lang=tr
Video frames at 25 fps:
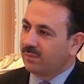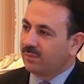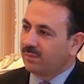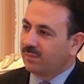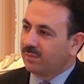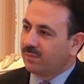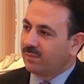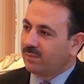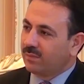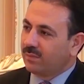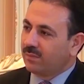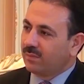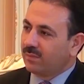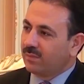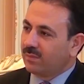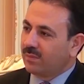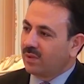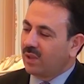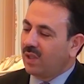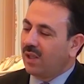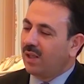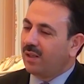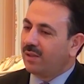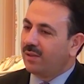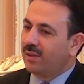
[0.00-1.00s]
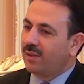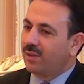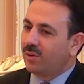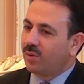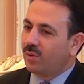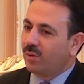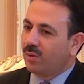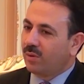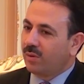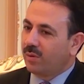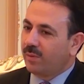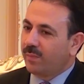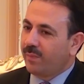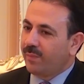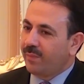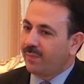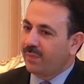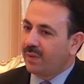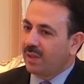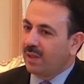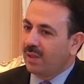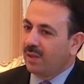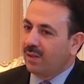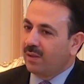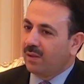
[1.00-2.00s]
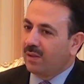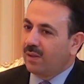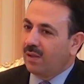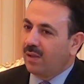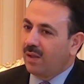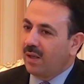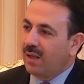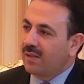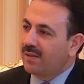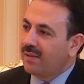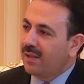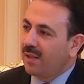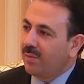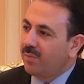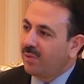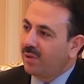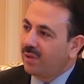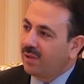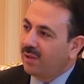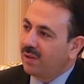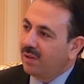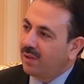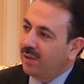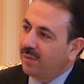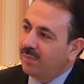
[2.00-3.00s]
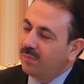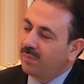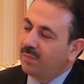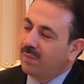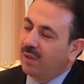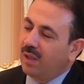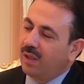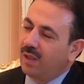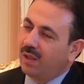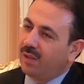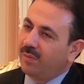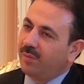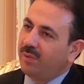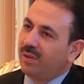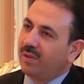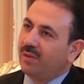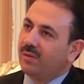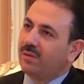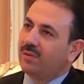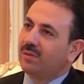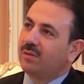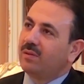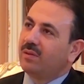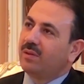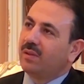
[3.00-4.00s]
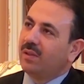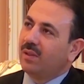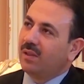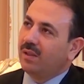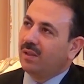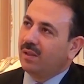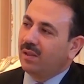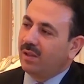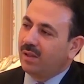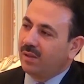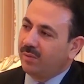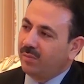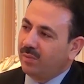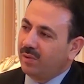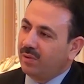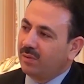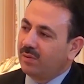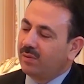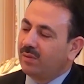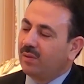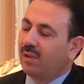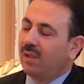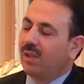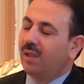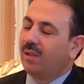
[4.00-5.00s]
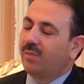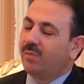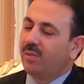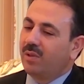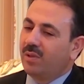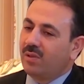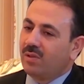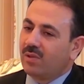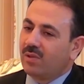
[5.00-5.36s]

kardeşi oluyor. Kardeşi Cenab-ı Hak hepimizi ashab-ı kiram manasına amin. makes ve amin